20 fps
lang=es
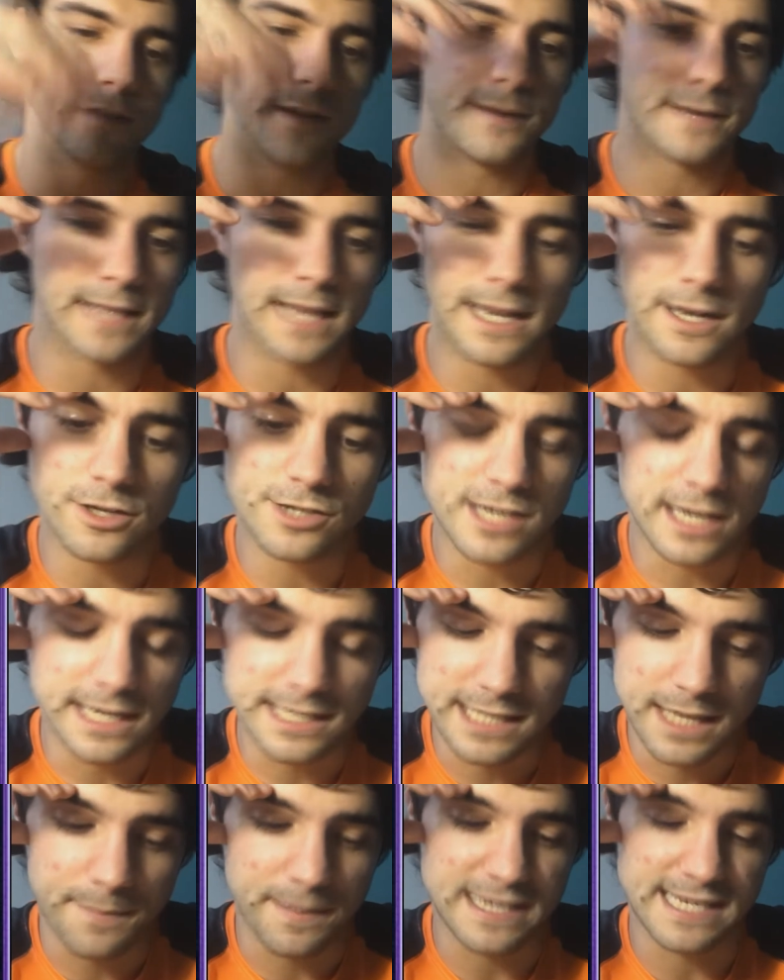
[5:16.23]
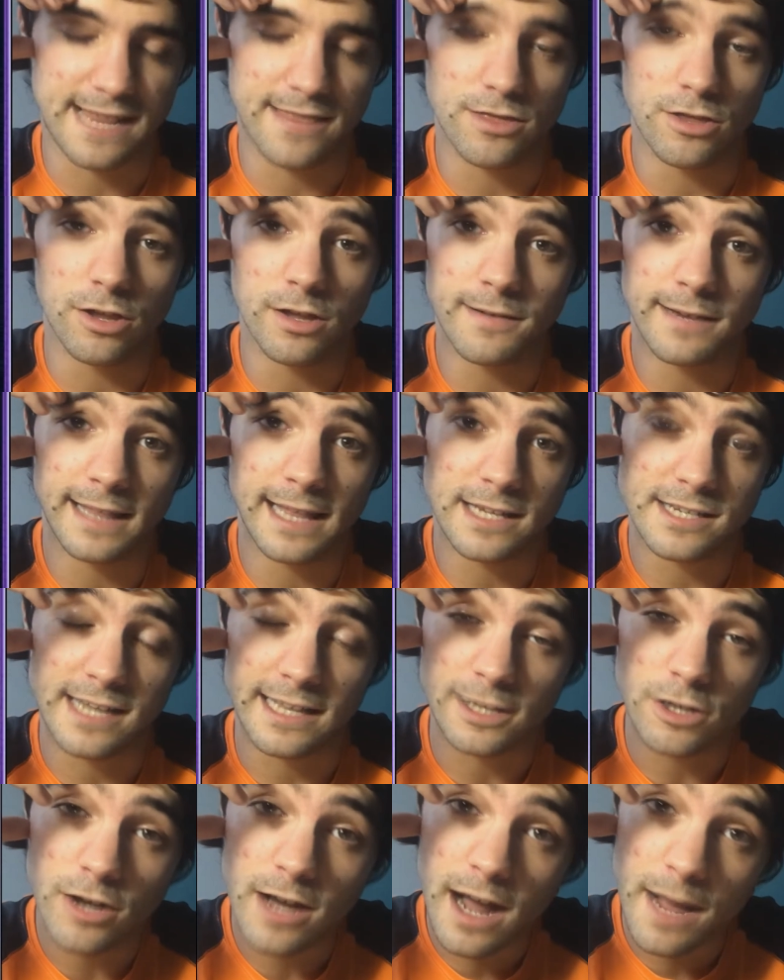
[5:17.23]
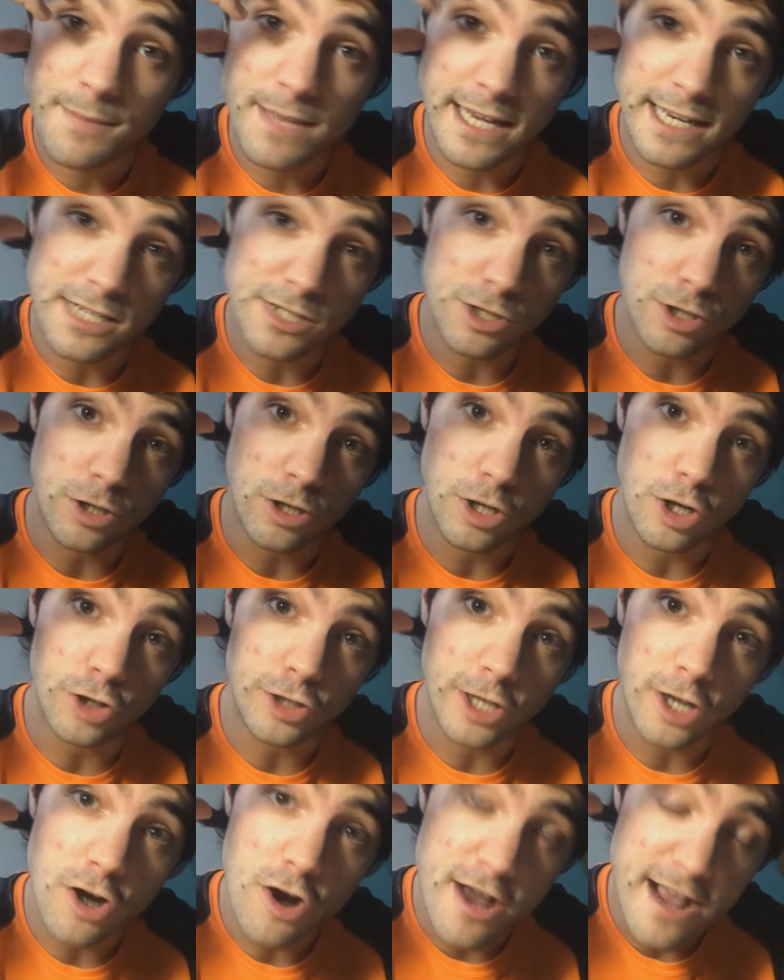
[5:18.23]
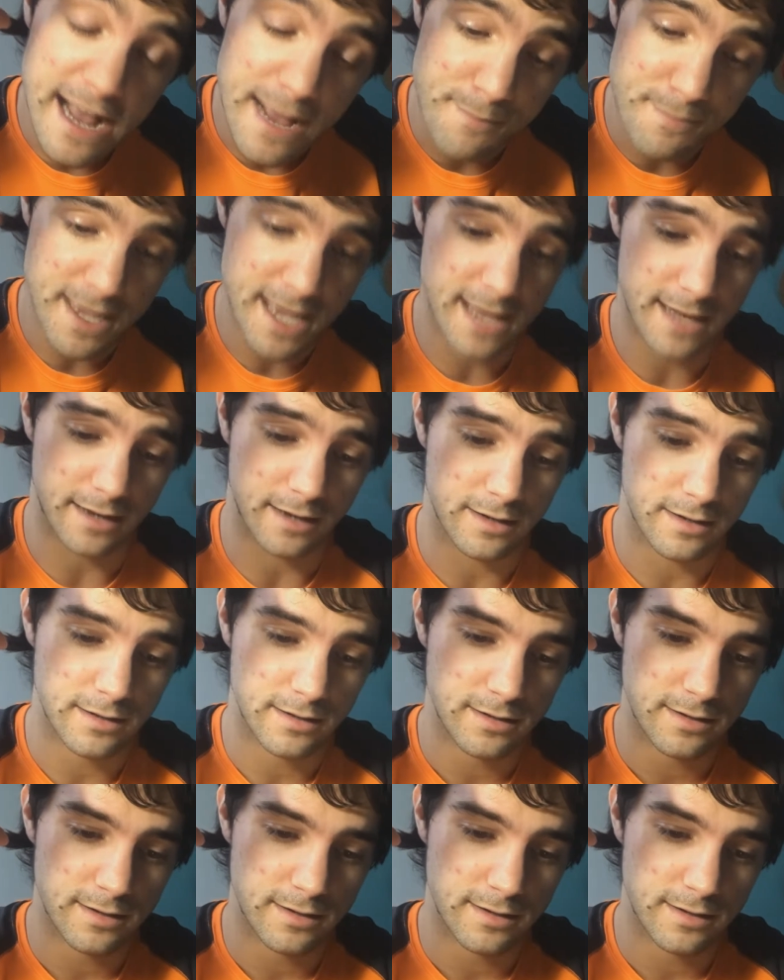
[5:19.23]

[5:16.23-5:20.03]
De verdad, no sé qué está pasando, de verdad. O sea, tengo que cambiar esto. Lo tengo que cambiar.